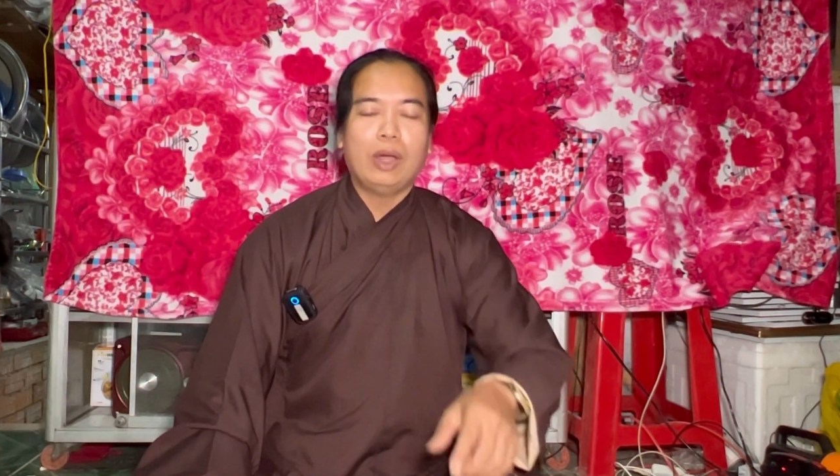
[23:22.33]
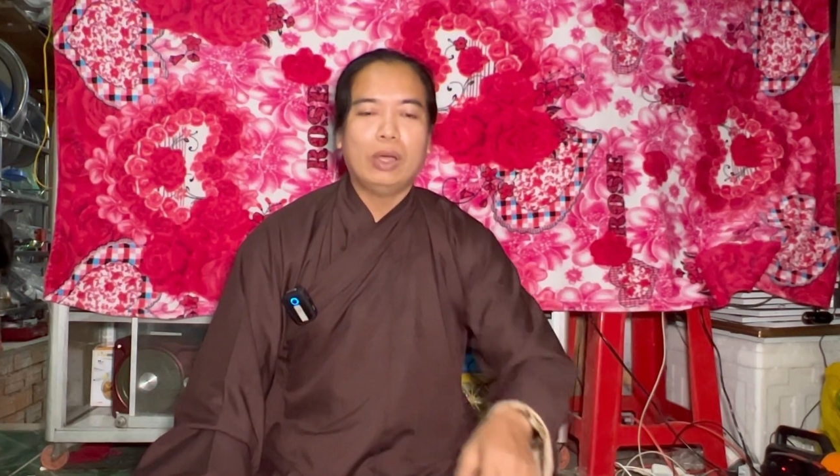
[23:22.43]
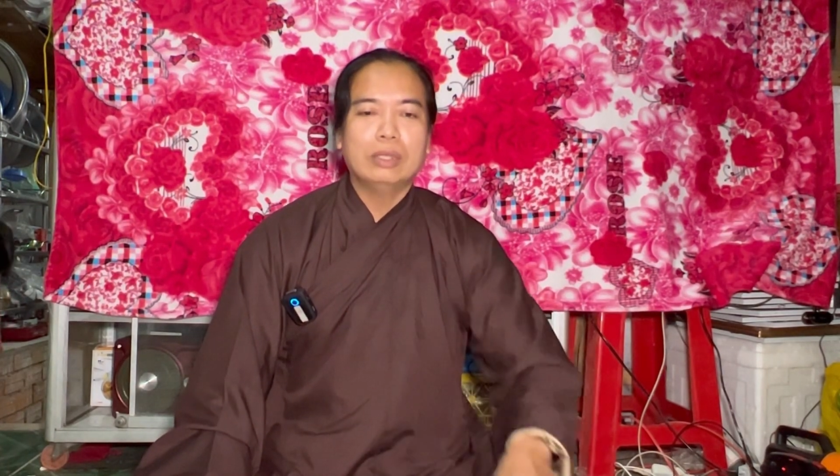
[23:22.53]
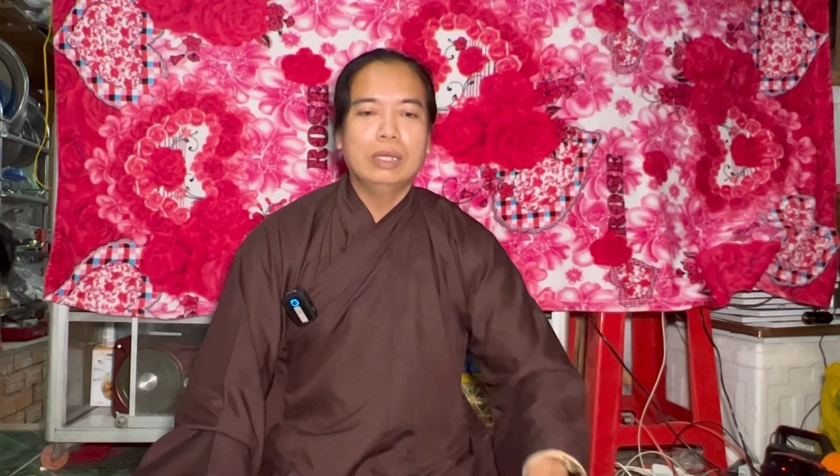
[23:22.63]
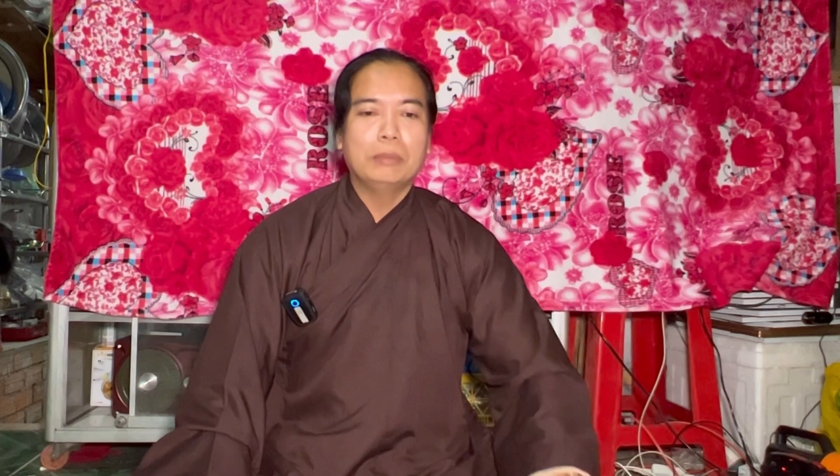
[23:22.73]

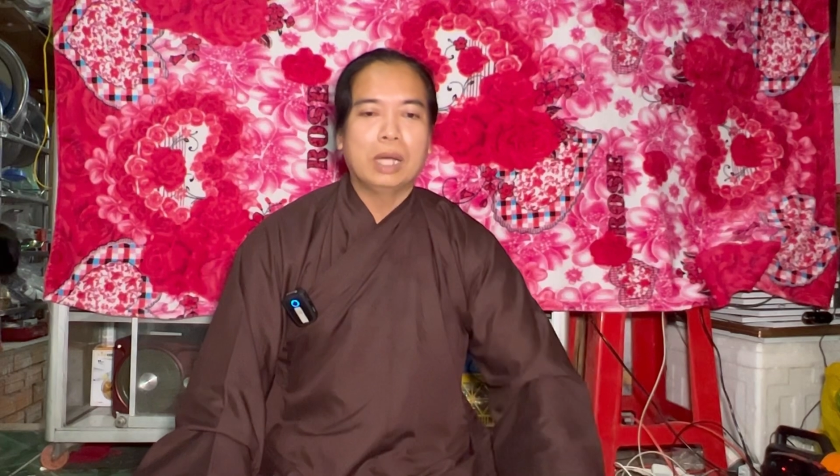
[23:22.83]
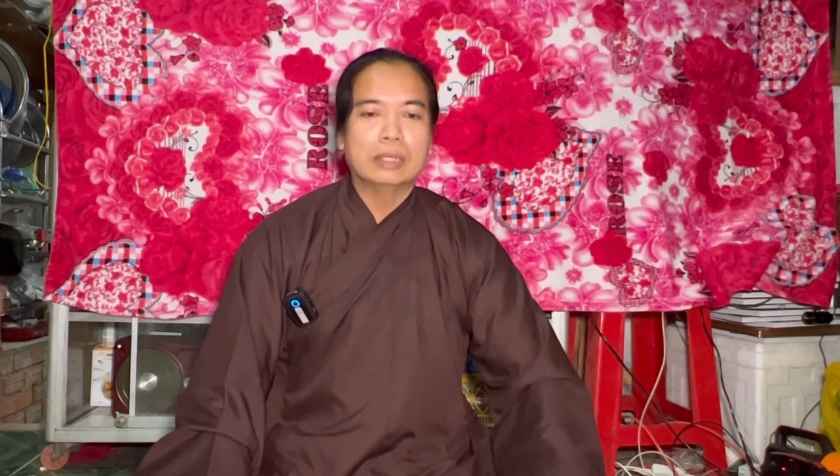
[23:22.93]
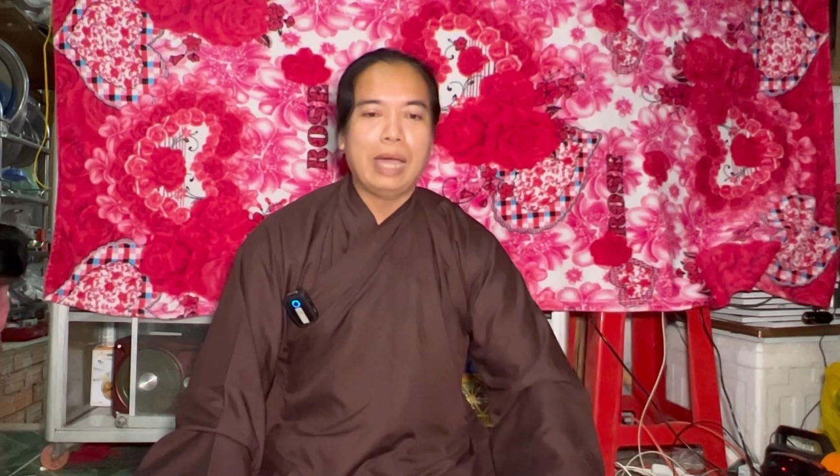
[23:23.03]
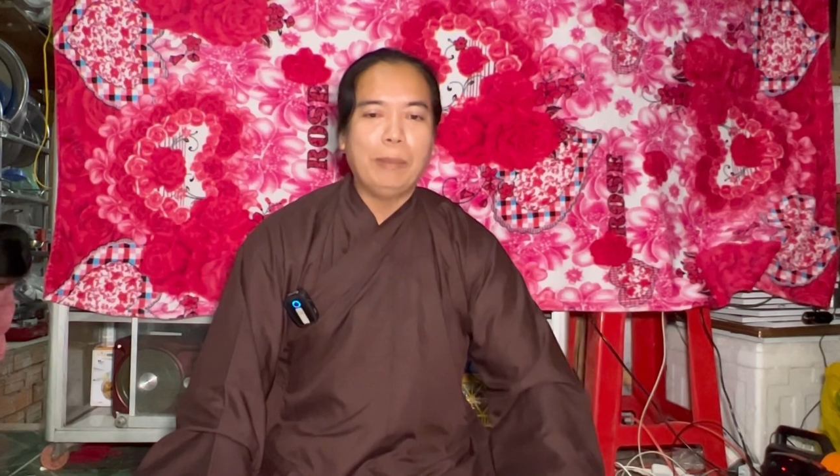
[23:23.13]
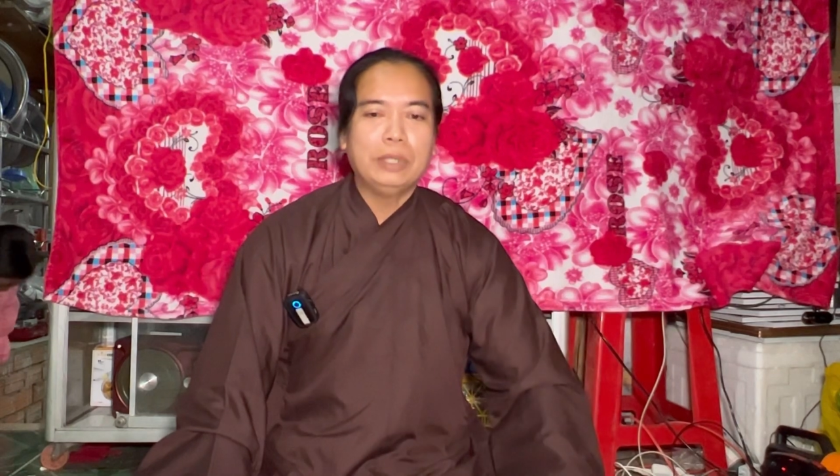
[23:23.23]
nọ tưng
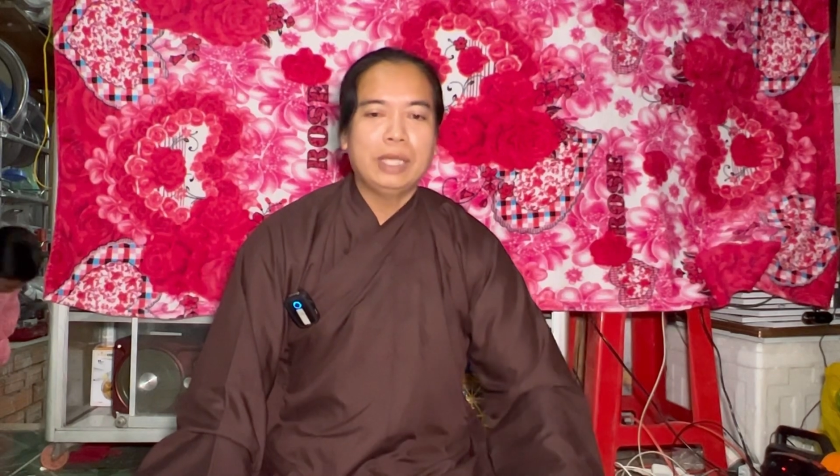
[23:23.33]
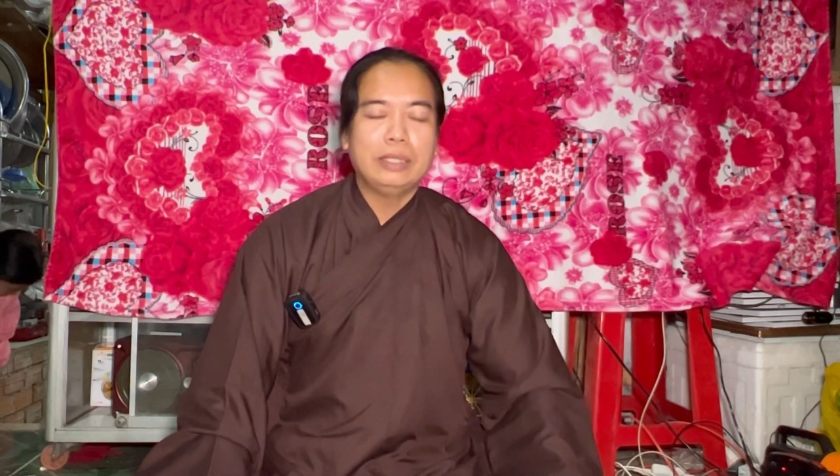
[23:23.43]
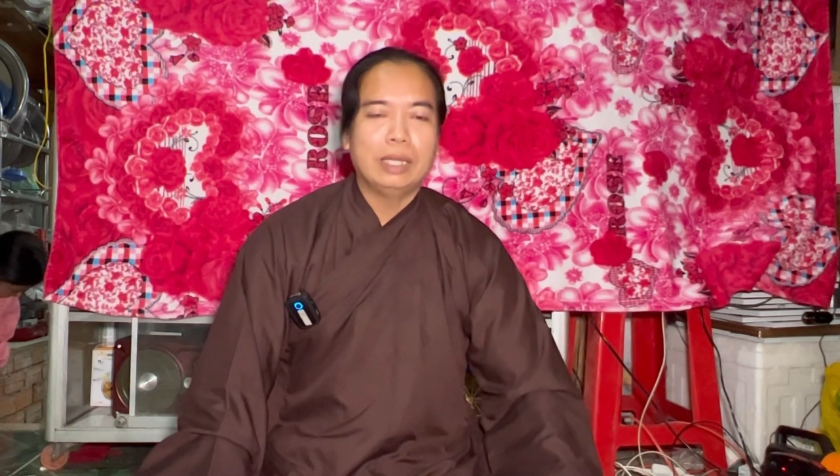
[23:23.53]
bừng thảm như thế